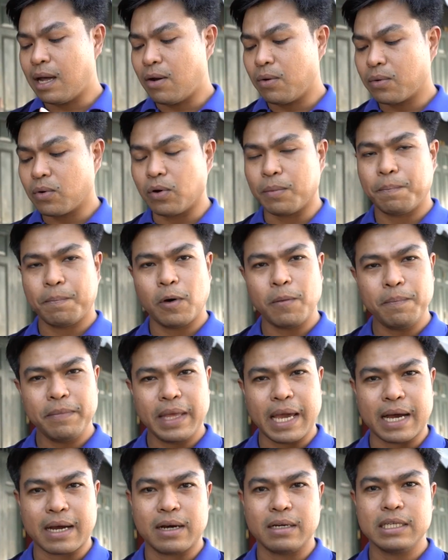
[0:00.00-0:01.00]
เรากดปุ๊บ
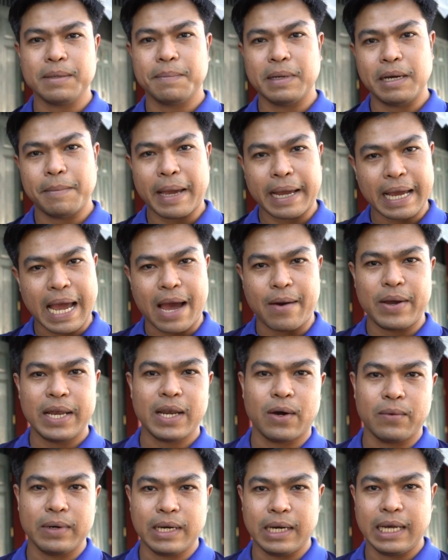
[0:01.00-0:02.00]
เนี่ยเขาจะเบอร์แบ็กกราว
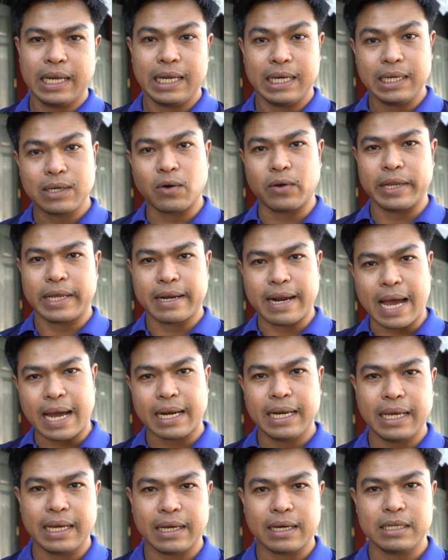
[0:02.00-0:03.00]
ให้เราเลย หรือกดอีกค
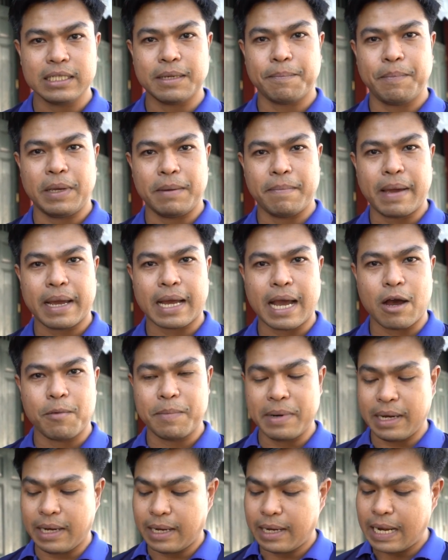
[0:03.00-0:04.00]
รั้งหนึ่งก็จะปิดแบ็กกรา
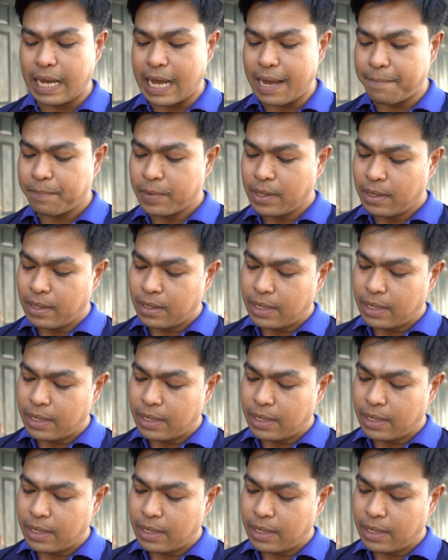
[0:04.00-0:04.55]
วเบอร์นะครับ